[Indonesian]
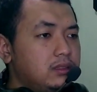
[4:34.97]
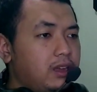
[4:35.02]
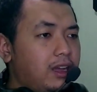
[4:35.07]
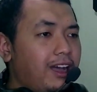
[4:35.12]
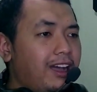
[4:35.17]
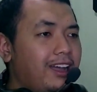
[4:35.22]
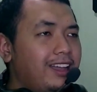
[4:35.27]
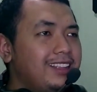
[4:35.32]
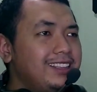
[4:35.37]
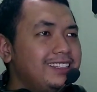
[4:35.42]

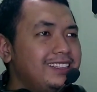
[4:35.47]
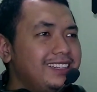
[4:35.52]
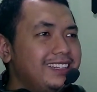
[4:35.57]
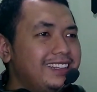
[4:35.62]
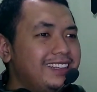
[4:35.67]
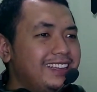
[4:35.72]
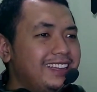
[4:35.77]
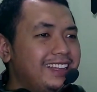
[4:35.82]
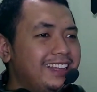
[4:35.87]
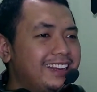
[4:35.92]

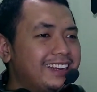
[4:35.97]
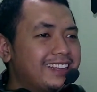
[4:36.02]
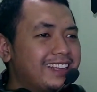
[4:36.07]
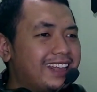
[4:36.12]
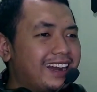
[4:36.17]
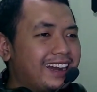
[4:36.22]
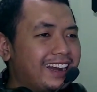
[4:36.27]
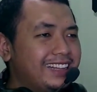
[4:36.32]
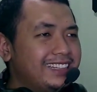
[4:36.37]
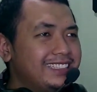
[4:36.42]
Anjir,
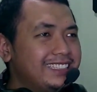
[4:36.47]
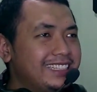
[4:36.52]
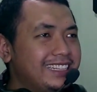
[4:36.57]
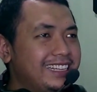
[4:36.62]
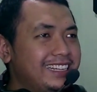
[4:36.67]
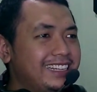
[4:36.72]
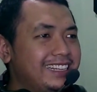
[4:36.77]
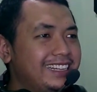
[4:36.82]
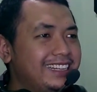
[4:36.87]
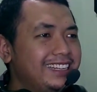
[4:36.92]
keren
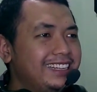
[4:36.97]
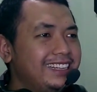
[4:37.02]
sih ini.